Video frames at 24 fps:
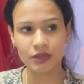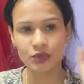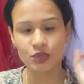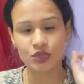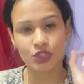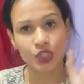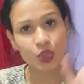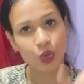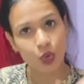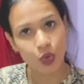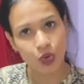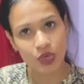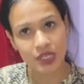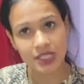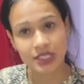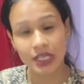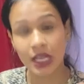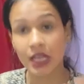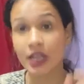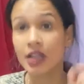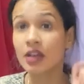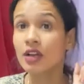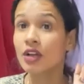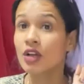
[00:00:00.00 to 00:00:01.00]
उसके कोड्स
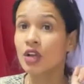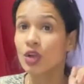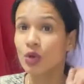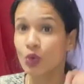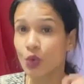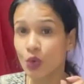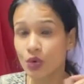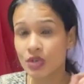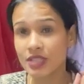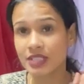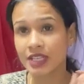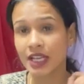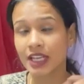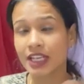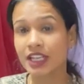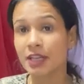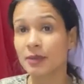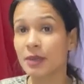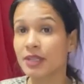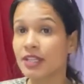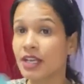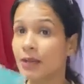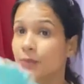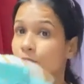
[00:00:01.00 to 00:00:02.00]
डालना कोड्स डालने के
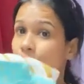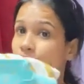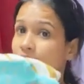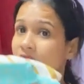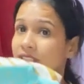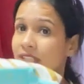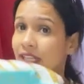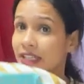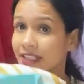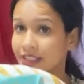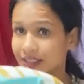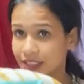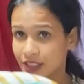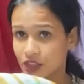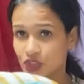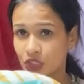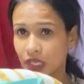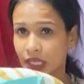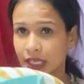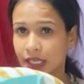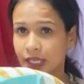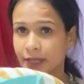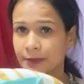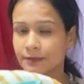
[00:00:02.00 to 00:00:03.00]
बाद आपको ये सारे दिख
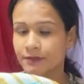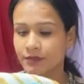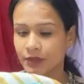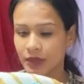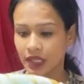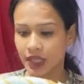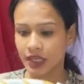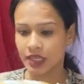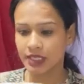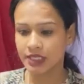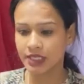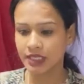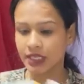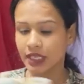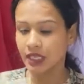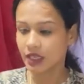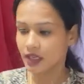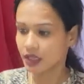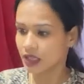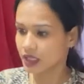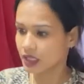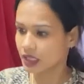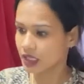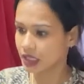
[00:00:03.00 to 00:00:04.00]
जाएंगे ठीक है
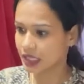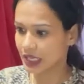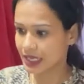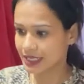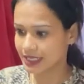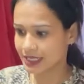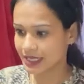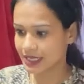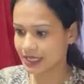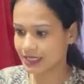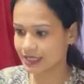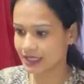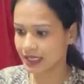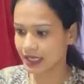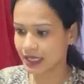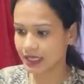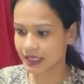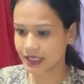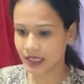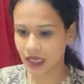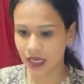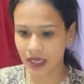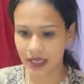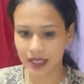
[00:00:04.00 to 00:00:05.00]
कि कैसे कैसे हैं
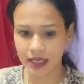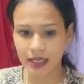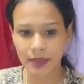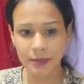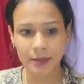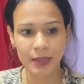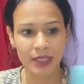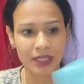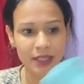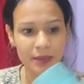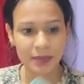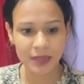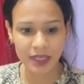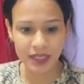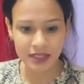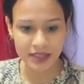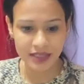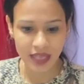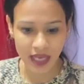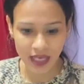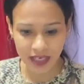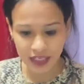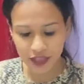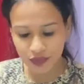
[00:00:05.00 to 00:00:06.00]
क्या है मतलब ये
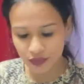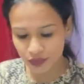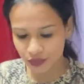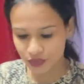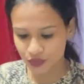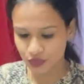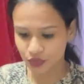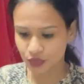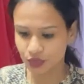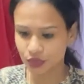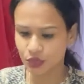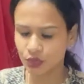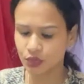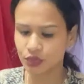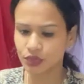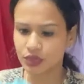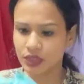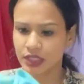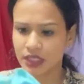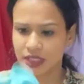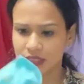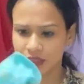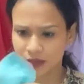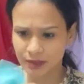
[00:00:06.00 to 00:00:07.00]
सारे
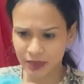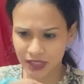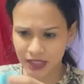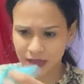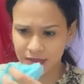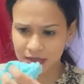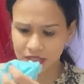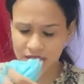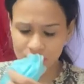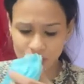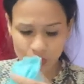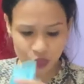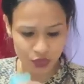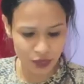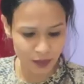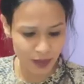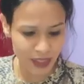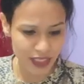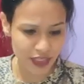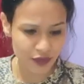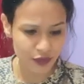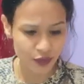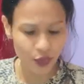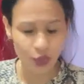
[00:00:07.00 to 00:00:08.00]
कुर्ती मतलब ये सूट
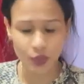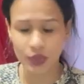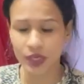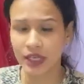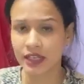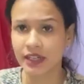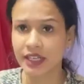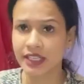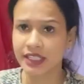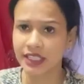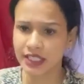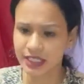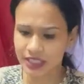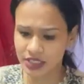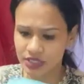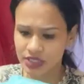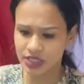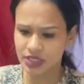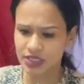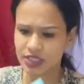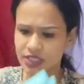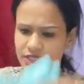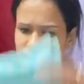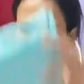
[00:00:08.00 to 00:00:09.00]
मैंने 400 के
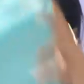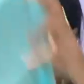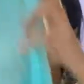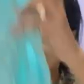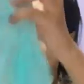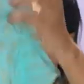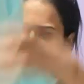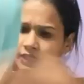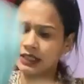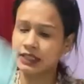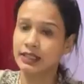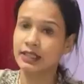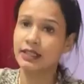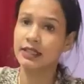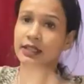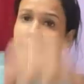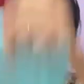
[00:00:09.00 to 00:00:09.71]
नीचे नीचे बाय किए हैं